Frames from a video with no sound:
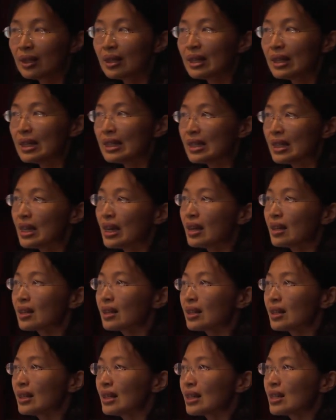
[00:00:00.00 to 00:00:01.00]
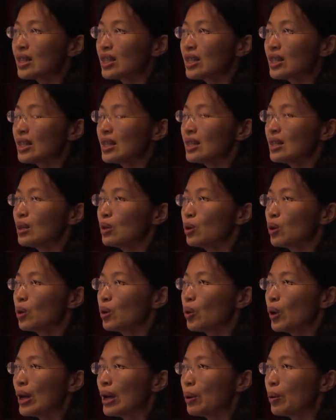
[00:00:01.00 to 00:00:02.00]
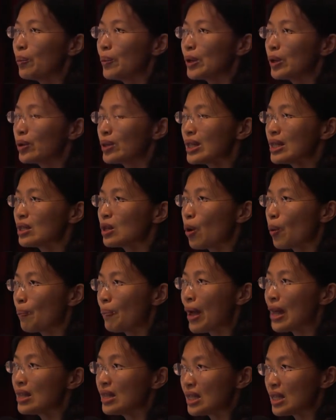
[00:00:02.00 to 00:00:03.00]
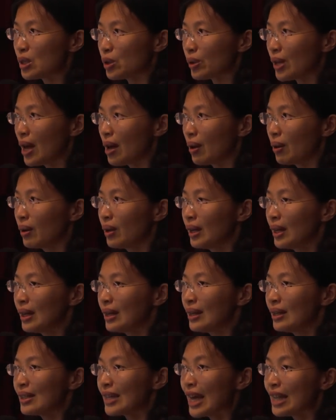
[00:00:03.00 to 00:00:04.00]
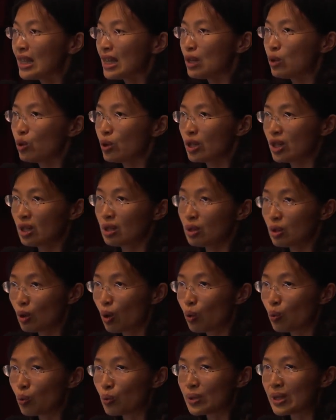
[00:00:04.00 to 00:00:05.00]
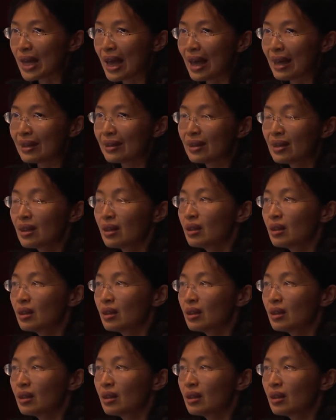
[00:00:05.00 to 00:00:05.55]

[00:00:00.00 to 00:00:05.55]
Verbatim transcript: 以前可能是，哎，我们都是从班级走到餐厅去吃用午餐。